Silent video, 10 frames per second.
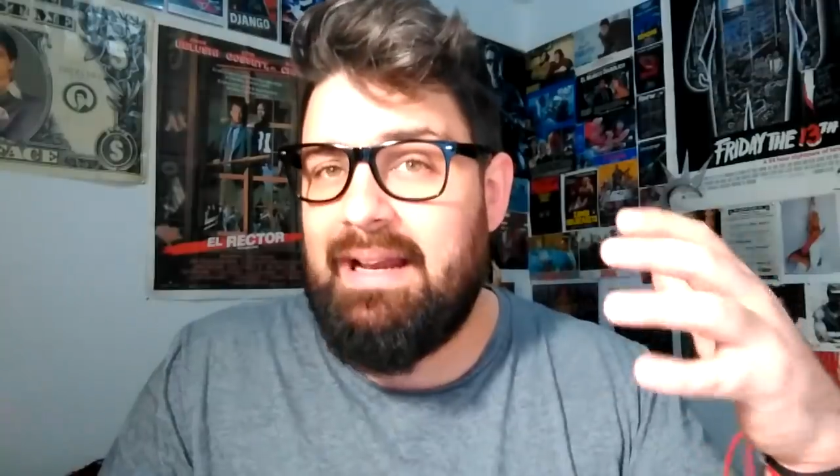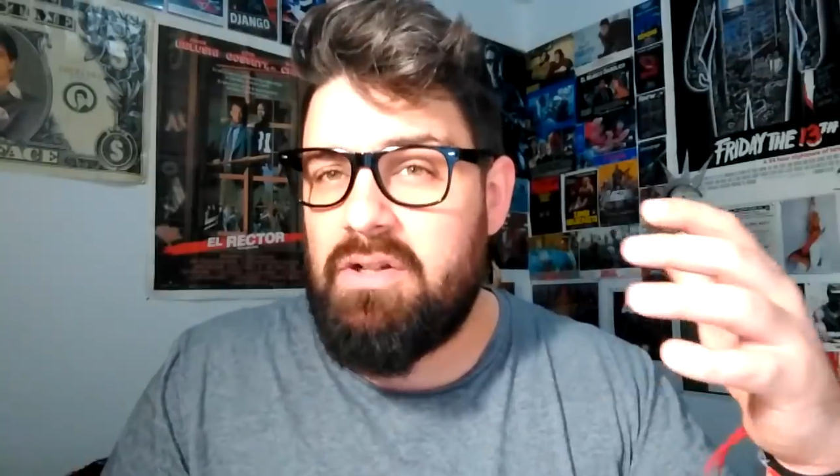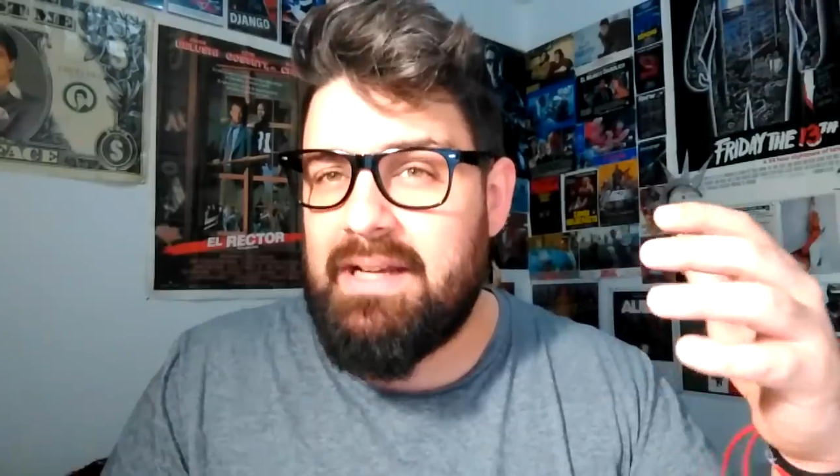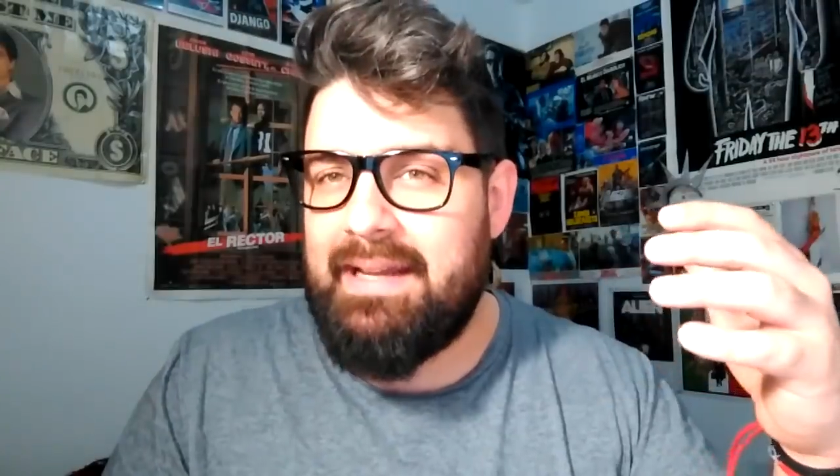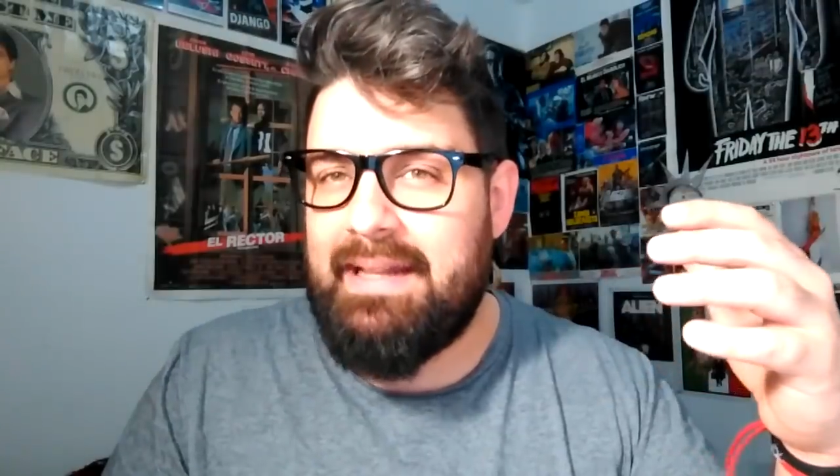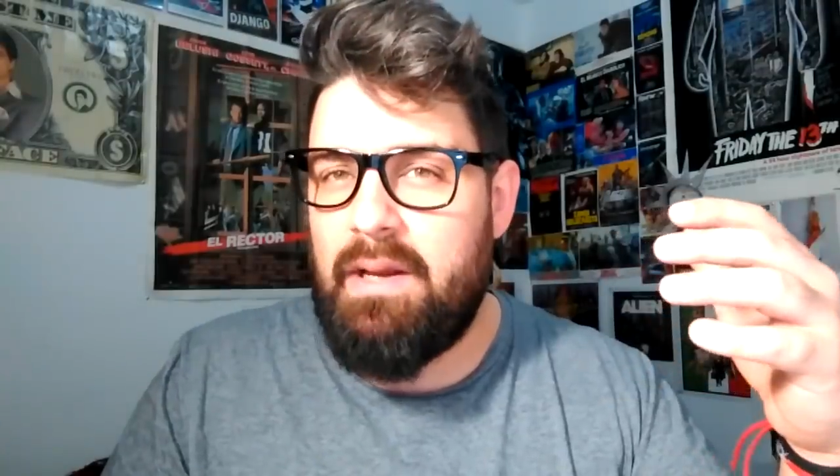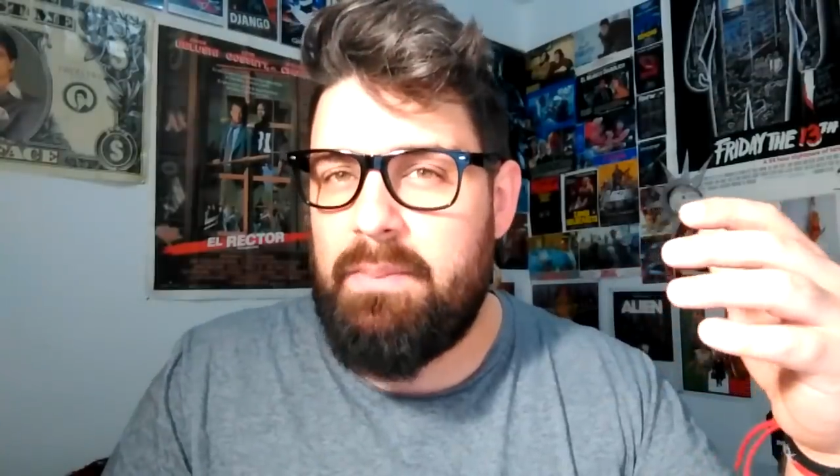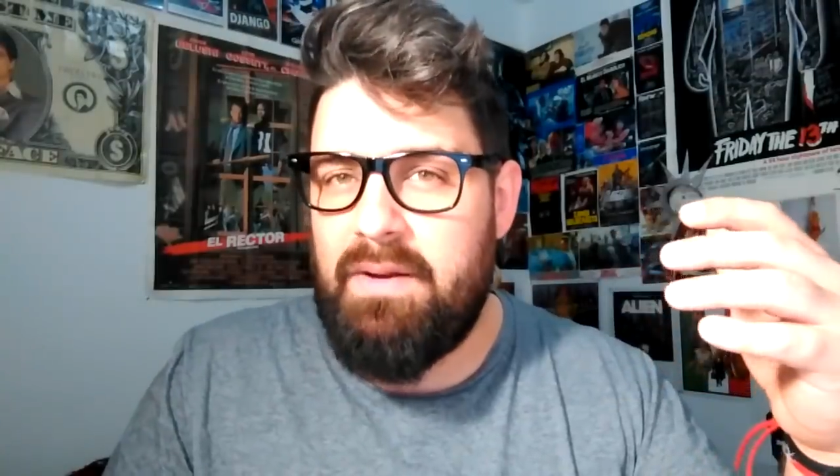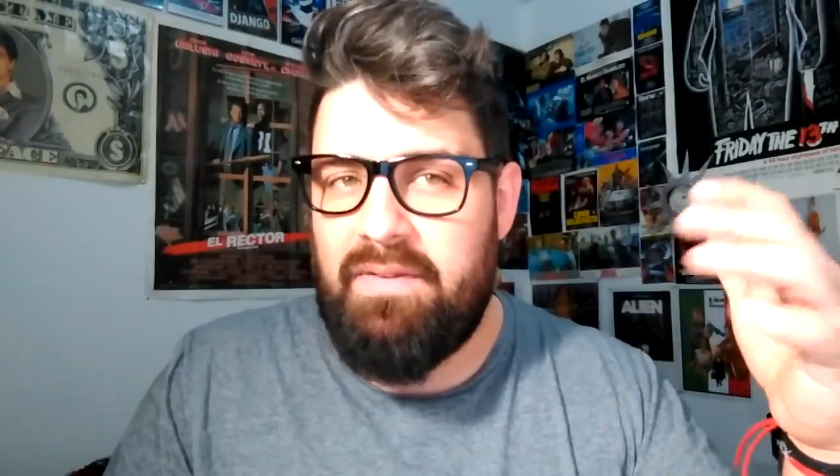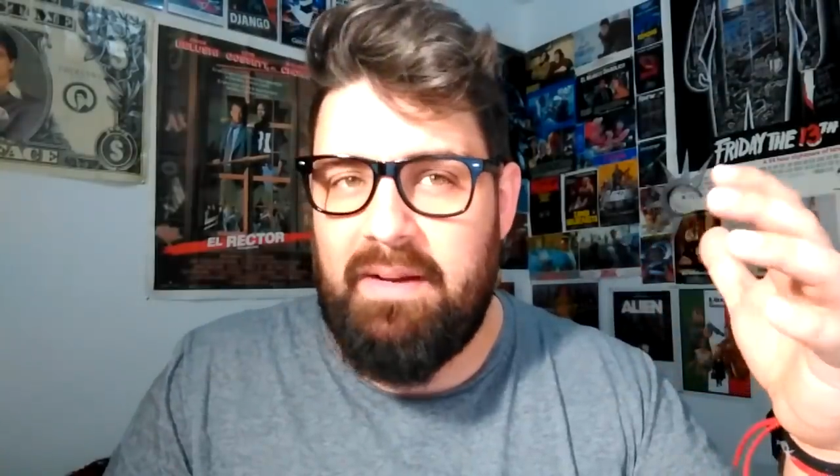de las cosas que
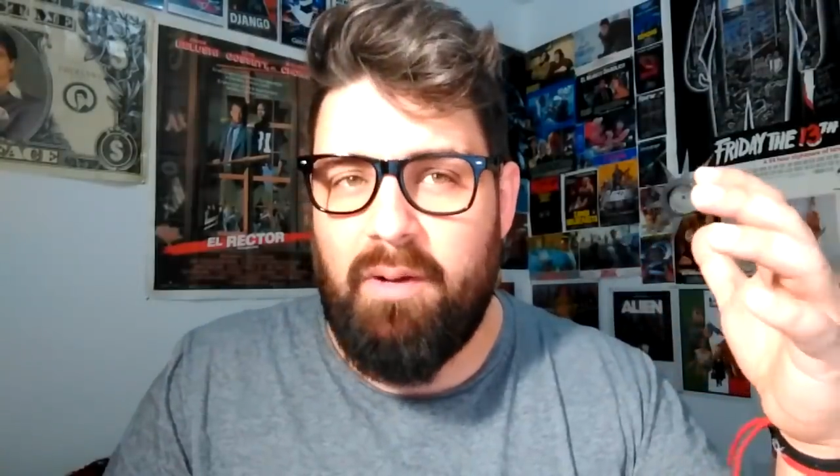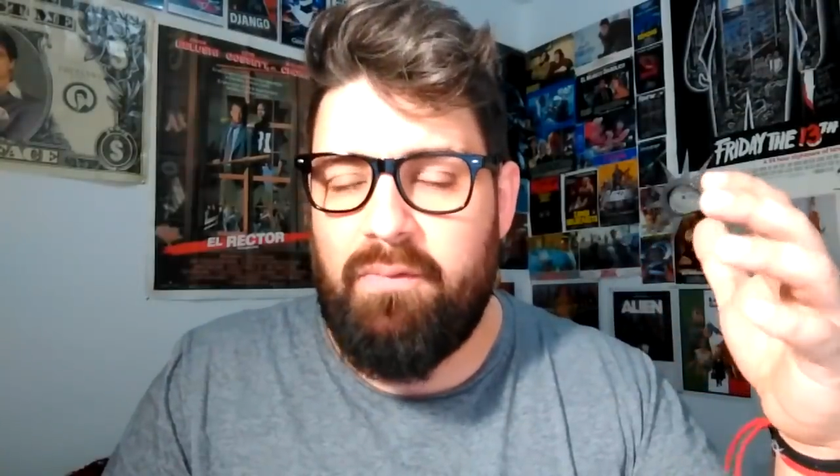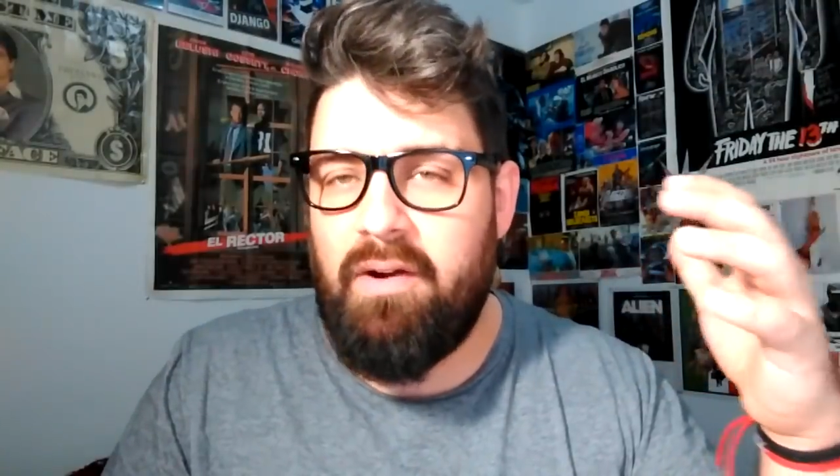también me flipó